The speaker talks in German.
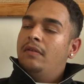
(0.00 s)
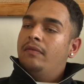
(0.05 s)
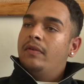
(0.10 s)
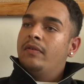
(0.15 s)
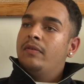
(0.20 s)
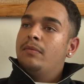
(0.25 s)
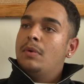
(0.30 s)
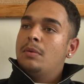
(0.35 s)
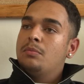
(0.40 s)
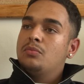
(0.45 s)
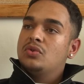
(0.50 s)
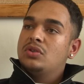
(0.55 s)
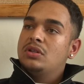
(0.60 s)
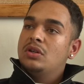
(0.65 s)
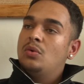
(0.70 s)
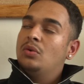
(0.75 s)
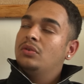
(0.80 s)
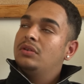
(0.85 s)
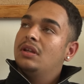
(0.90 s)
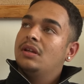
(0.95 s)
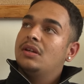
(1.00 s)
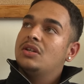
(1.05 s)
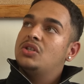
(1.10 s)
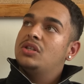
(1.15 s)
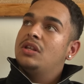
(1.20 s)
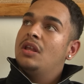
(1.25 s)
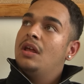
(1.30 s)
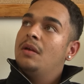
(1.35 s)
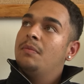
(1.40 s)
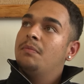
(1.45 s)
wenn wir mal
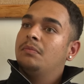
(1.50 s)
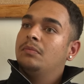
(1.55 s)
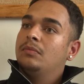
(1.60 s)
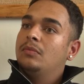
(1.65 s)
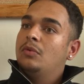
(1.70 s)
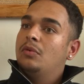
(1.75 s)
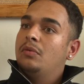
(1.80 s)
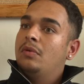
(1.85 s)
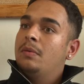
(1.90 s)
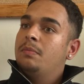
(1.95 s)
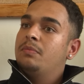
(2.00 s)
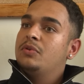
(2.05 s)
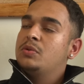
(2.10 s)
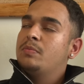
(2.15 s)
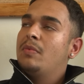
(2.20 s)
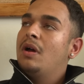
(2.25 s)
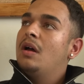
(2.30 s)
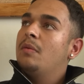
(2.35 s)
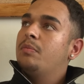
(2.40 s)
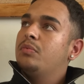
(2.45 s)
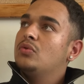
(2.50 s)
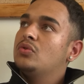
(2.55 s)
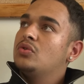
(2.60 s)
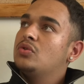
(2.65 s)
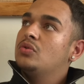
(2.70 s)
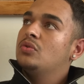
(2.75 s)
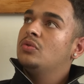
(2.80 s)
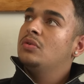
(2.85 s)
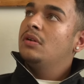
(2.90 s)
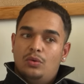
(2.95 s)
Musikunterricht haben, rappe ich mal ab und
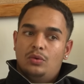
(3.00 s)
zu.